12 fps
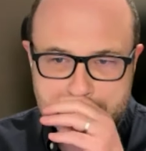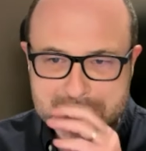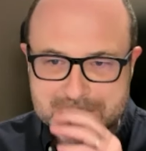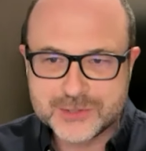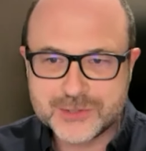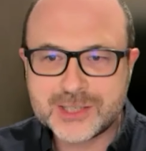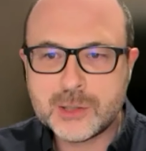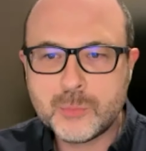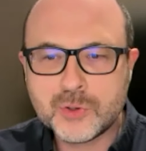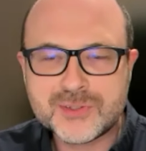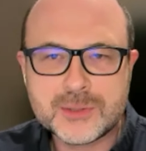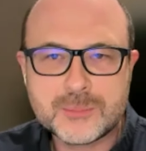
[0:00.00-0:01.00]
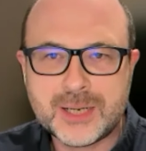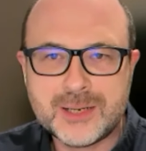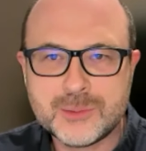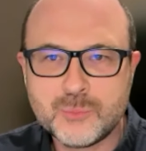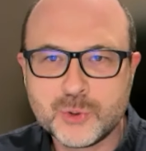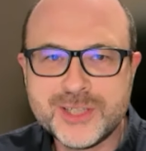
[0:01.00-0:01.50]
J'ai commencé par
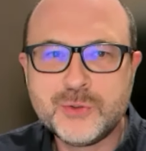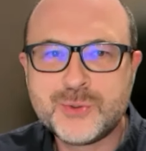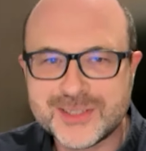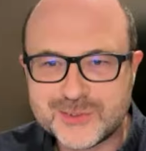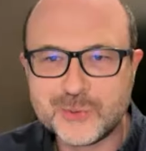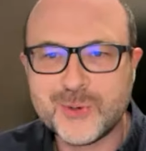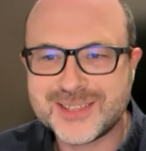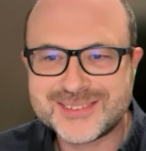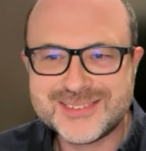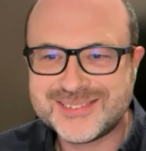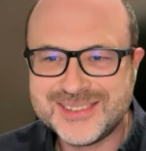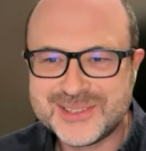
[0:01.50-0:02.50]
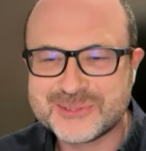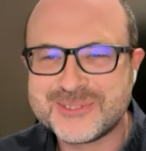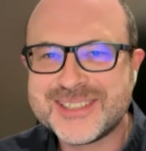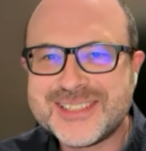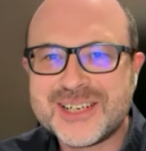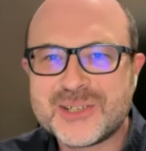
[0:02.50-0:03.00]
la, mon éducation artistique, on
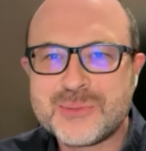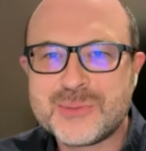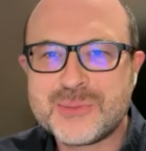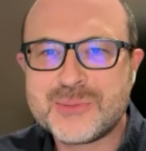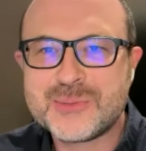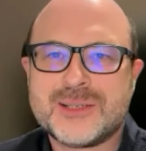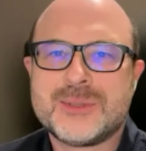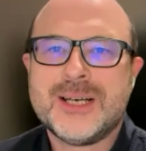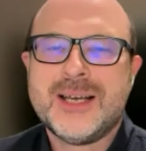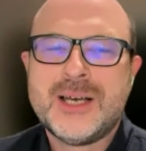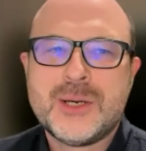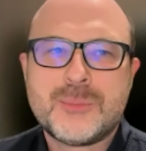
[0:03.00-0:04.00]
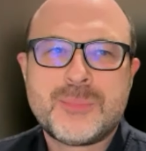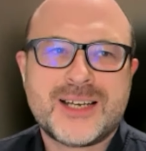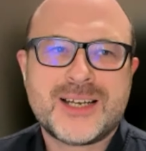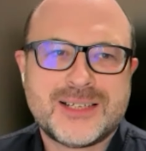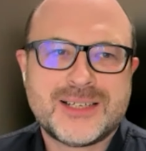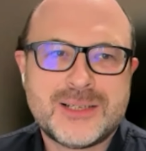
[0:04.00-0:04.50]
va dire, par la,
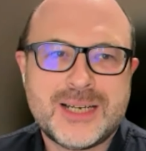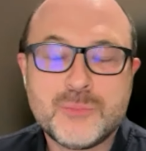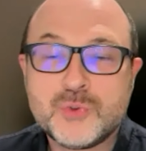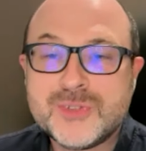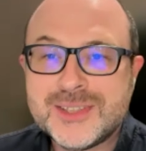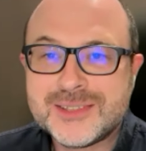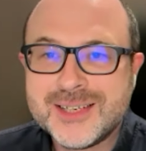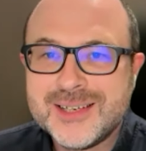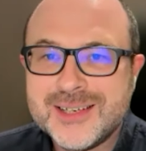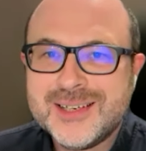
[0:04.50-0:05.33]
par la, musique.